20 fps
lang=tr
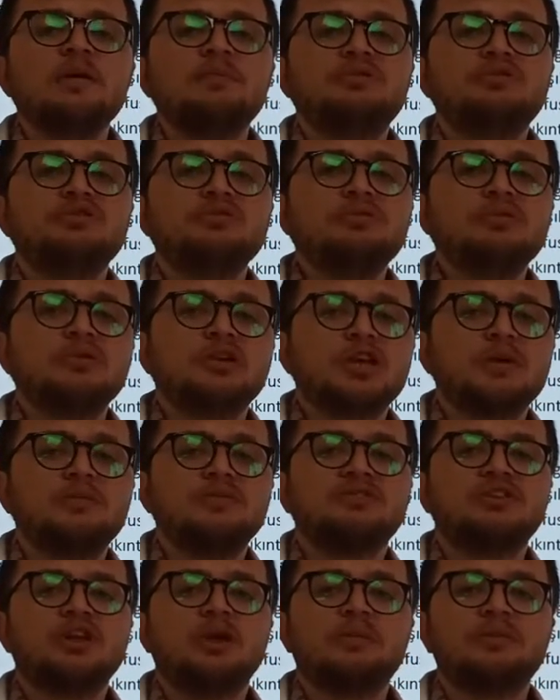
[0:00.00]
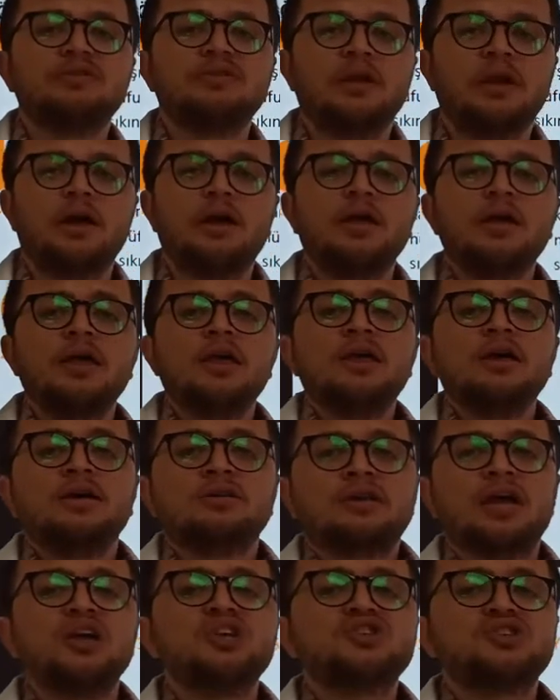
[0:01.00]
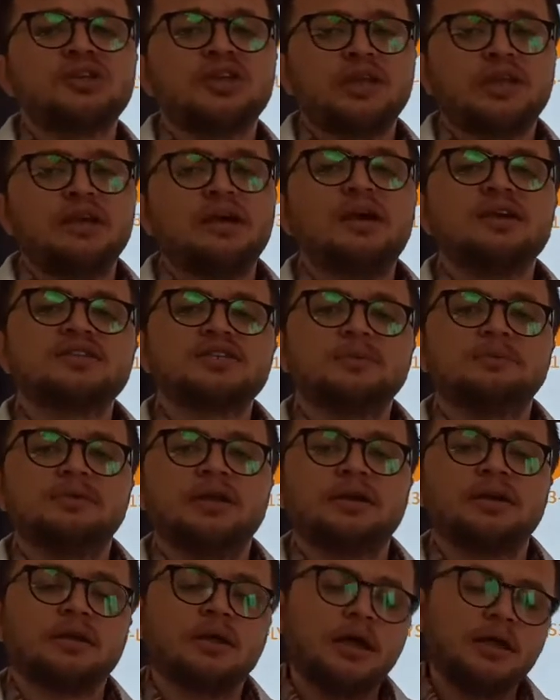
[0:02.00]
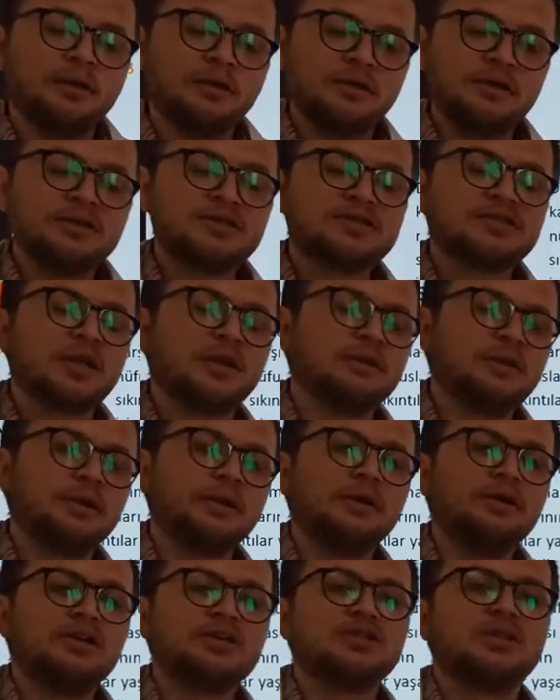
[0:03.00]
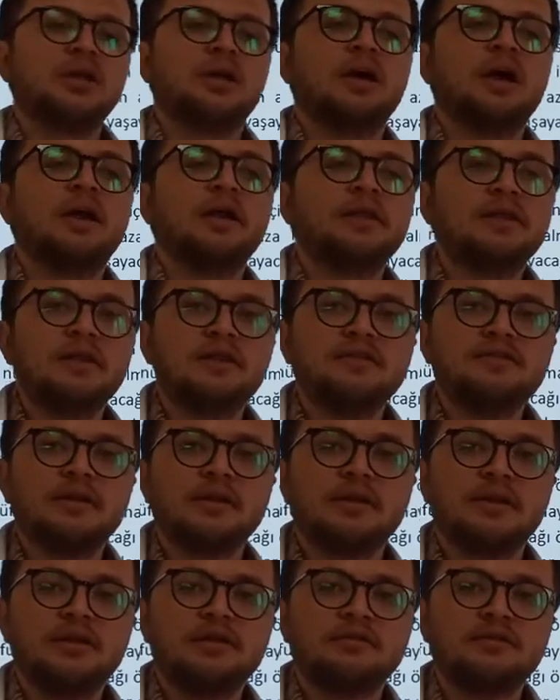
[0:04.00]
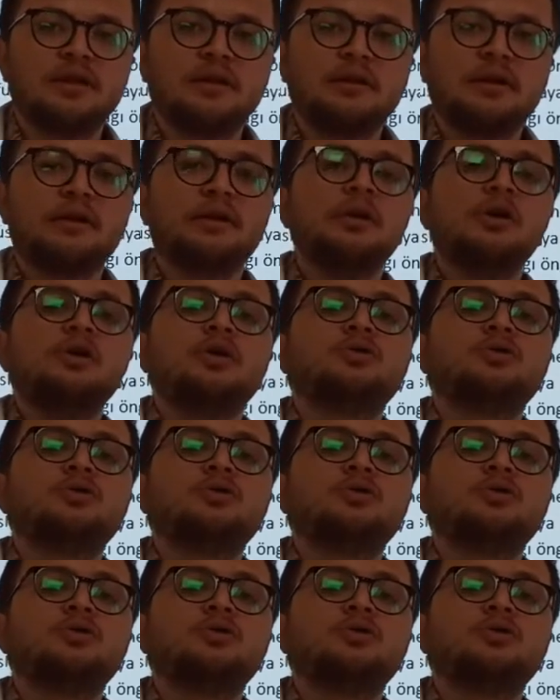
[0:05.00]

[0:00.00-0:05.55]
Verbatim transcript: Bizim ülkemizde mesela Taşra'daki kısımlar, e, insanlar, işte Karadeniz'deki insanlar,